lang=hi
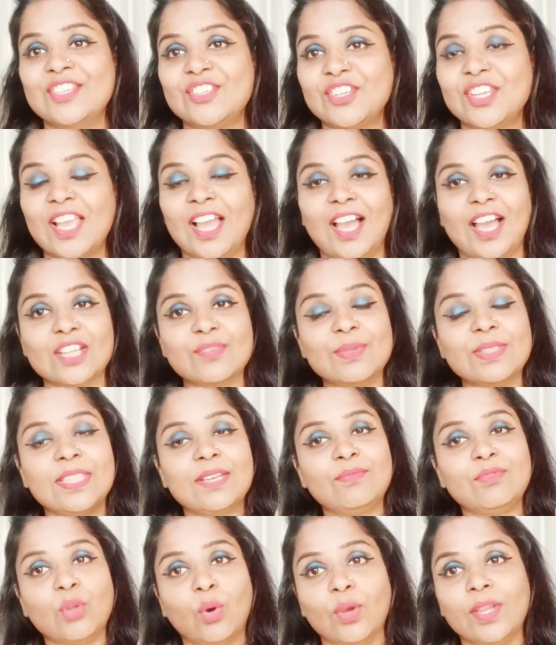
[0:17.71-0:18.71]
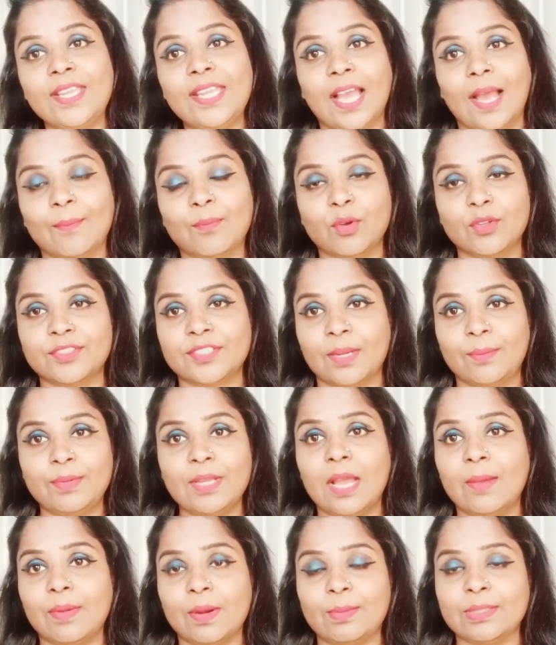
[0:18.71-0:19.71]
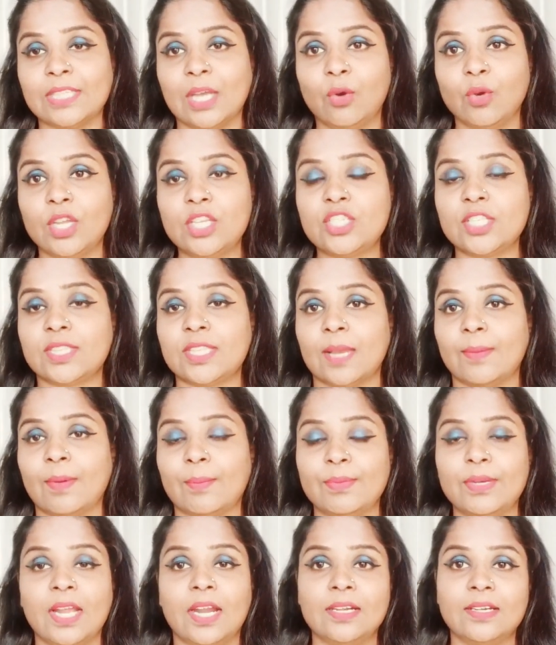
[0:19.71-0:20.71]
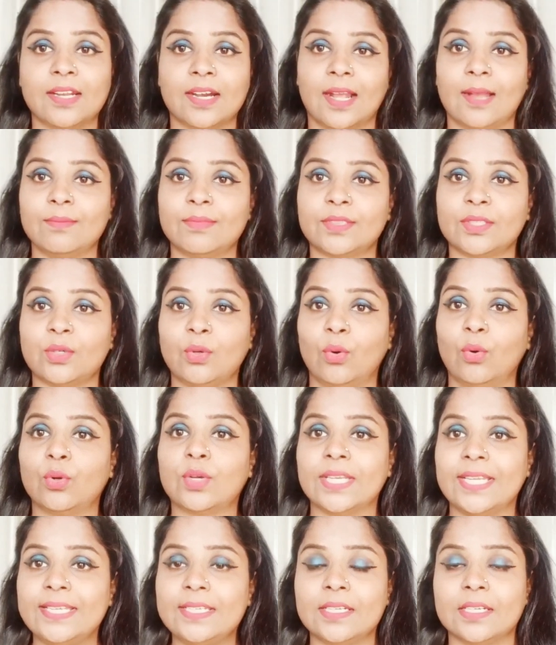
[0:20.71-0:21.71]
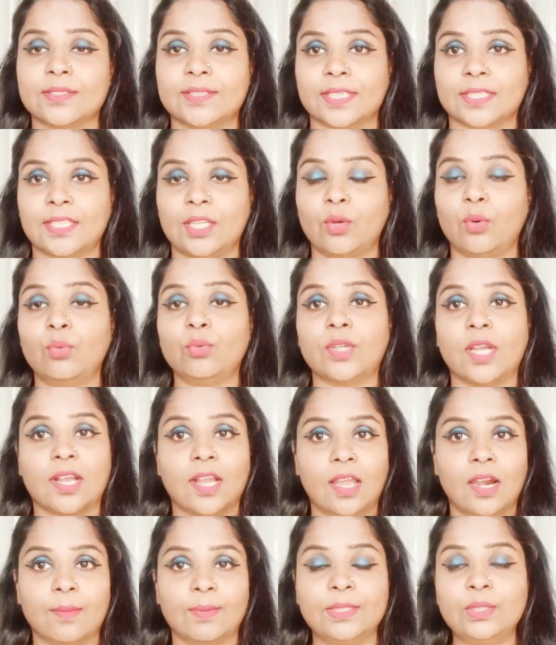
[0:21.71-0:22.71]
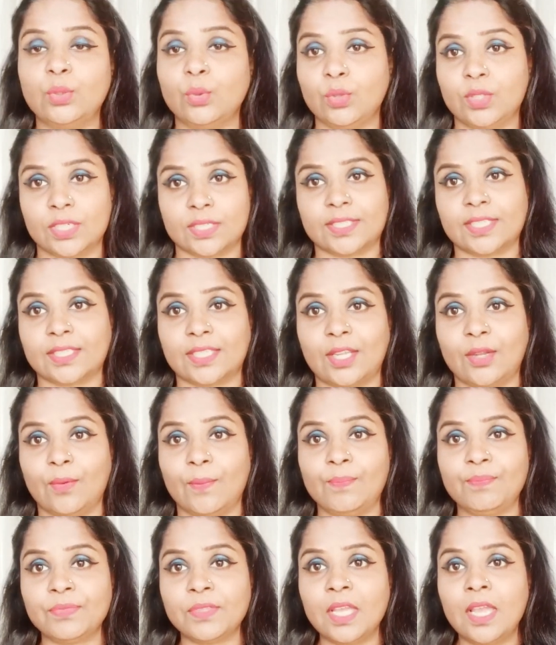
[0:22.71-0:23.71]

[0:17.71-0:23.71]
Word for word: जी हाँ आज मैं सिर्फ दो ही आपको स्टेप यहाँ पर बताऊंगी जिससे आप अपने अंडर आर्म्स को क्लीन कर सकते हो उनका कालापन दूर कर सकते हो